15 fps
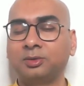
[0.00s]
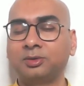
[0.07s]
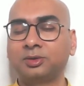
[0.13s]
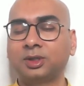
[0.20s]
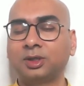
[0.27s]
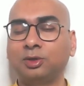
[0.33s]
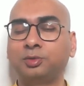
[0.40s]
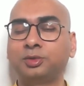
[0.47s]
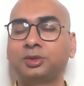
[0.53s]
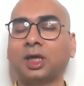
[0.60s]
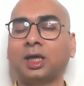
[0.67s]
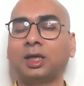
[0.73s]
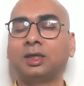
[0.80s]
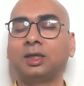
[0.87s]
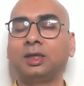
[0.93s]
उसके
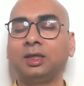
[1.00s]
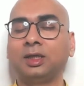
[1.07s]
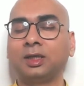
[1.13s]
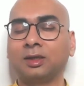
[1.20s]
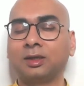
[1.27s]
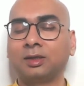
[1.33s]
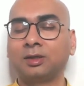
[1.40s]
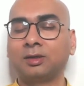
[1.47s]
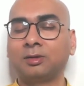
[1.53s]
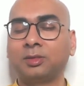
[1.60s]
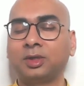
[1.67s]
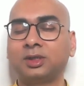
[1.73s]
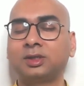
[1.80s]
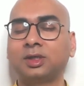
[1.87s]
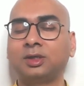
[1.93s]
उपचार के लिए
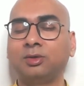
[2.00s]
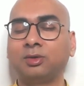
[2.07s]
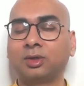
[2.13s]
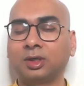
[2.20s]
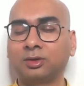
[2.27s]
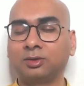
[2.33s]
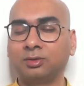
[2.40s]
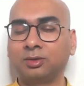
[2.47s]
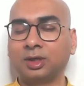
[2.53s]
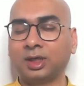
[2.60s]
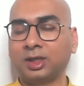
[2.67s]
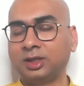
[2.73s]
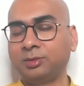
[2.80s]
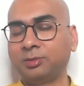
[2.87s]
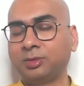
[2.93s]
मैं सहयोग कर दूंगा
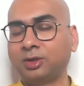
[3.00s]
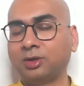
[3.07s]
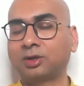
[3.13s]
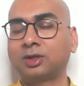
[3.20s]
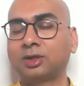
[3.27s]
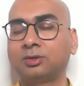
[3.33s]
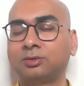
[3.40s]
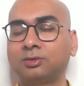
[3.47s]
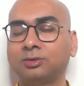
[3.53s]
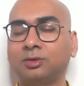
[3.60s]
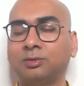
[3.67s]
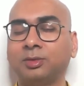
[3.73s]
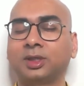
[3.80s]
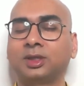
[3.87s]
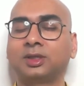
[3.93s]
यदि मैं डॉक्टर हूं
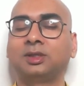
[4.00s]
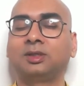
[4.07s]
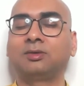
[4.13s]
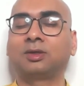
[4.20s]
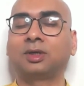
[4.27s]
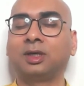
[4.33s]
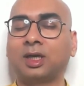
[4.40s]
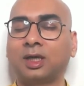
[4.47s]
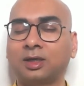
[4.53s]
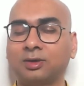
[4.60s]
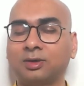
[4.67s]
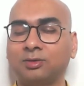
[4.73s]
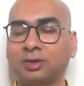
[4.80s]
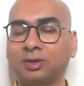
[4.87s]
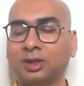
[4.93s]
तो मैं किसी को कल्याण
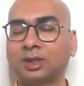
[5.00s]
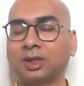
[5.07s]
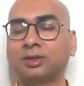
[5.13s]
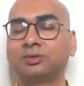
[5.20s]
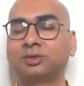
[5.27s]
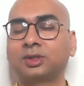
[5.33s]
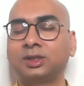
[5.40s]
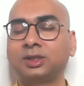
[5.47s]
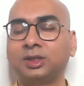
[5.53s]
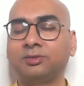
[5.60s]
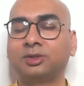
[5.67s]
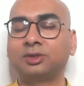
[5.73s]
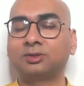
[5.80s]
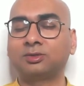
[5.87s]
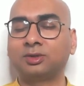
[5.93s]
करूंगा ताकि उसका
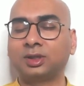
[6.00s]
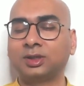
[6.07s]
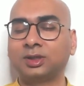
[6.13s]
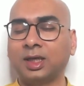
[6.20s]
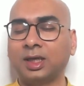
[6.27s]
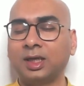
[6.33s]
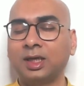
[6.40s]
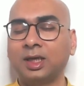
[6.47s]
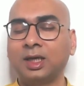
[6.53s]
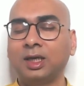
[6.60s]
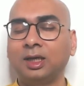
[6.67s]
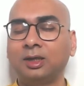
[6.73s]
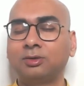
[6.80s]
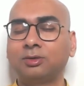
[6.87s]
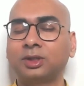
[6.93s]
जीवन सुधर जाए
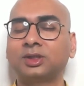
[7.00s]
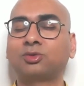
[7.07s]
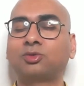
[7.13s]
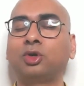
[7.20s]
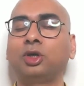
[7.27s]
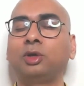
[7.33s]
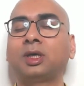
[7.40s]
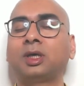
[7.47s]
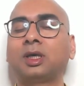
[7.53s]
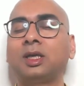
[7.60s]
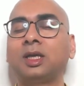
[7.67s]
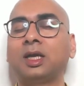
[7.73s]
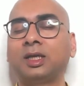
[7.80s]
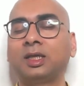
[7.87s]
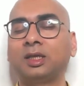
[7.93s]
तो ऐसे कोई भी
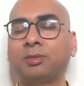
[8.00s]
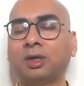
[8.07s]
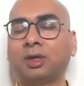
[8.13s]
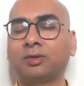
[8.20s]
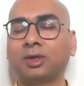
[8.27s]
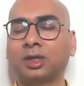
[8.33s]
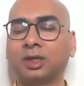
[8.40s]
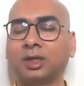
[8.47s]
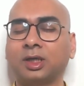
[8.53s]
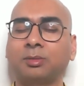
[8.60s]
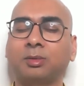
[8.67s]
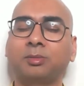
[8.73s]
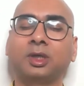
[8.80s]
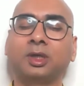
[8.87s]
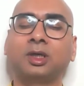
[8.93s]
कल्याण की भावना करें
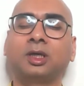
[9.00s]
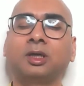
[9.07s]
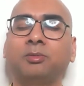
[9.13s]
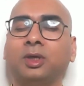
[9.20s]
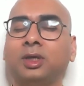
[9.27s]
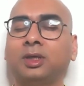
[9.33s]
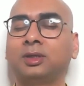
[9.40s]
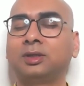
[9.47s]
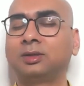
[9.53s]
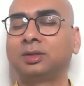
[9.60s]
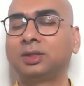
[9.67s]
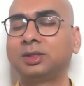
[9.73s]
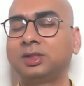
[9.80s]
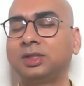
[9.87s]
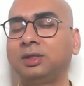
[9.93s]
आप अपने घर में
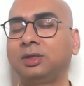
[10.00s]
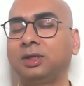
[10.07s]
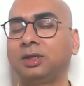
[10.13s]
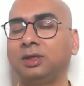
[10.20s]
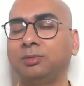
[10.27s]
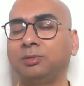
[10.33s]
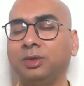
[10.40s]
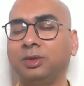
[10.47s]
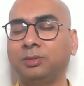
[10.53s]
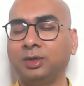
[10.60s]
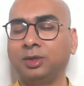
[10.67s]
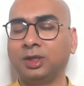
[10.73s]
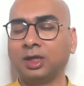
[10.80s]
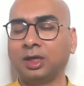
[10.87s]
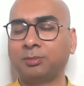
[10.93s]
किसी के
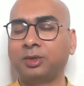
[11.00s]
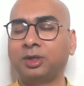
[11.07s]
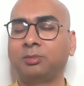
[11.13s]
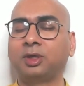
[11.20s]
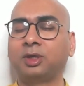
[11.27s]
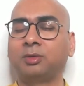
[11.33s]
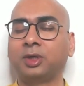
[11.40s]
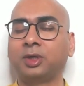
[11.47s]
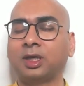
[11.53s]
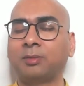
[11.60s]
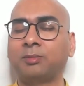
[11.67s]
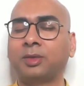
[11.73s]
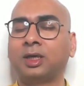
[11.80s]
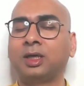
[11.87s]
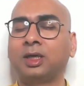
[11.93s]
लिए या अपने मन में या
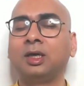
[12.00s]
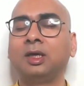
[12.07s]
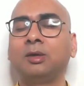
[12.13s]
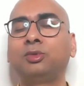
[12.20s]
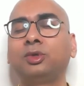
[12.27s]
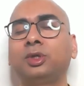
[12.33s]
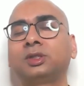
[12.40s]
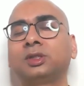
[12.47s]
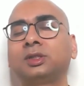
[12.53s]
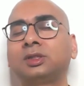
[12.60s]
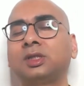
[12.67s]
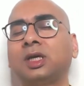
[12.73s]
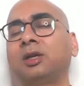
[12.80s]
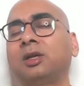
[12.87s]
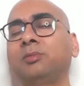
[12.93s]
मैं पूरे
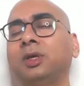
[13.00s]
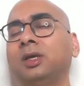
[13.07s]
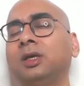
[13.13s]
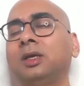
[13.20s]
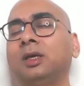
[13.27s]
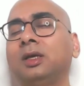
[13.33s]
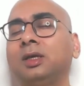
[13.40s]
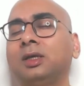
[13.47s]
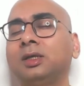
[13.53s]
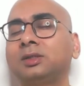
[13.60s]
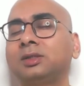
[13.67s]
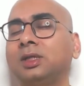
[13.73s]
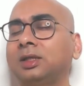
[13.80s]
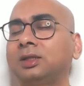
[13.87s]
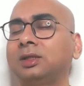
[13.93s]
संसार में
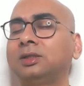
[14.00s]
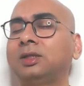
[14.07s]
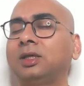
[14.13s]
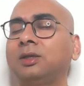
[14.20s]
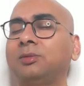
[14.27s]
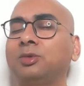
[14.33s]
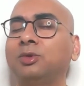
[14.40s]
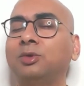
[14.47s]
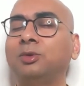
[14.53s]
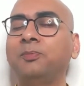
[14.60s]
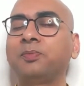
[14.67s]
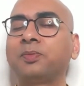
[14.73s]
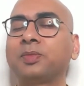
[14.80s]
सनातन धर्म को